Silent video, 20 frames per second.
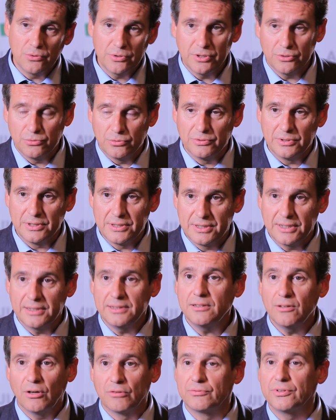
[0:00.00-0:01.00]
AOC
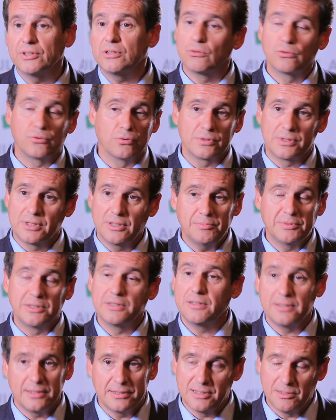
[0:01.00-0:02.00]
tunisiennes, en fait, le concept
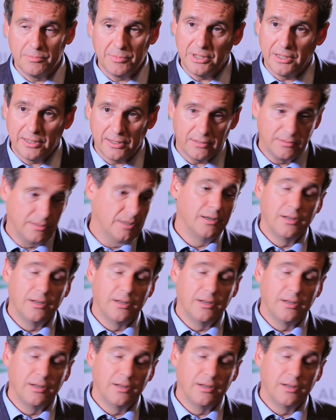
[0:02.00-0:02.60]
est similaire.